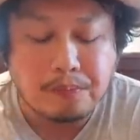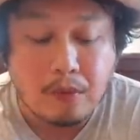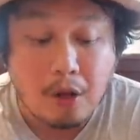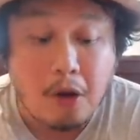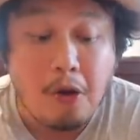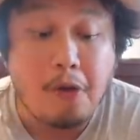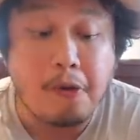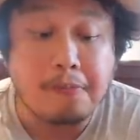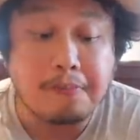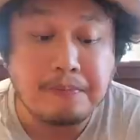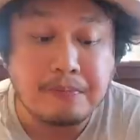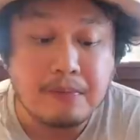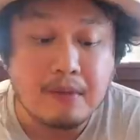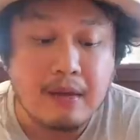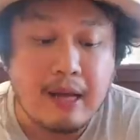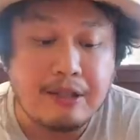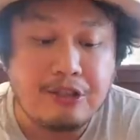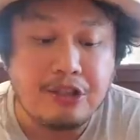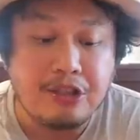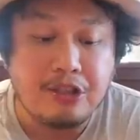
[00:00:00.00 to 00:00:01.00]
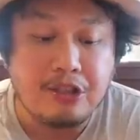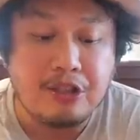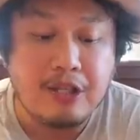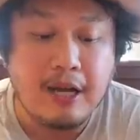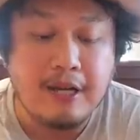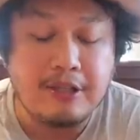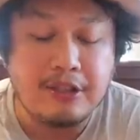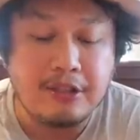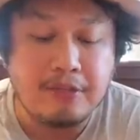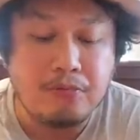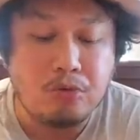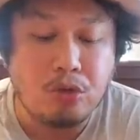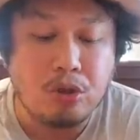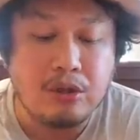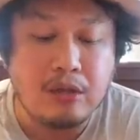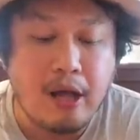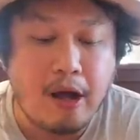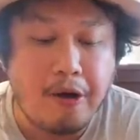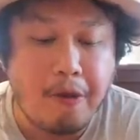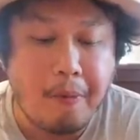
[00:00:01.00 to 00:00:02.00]
哦，它芹菜已经
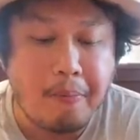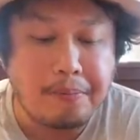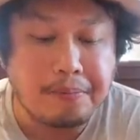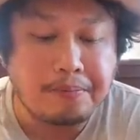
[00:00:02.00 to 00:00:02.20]
炖到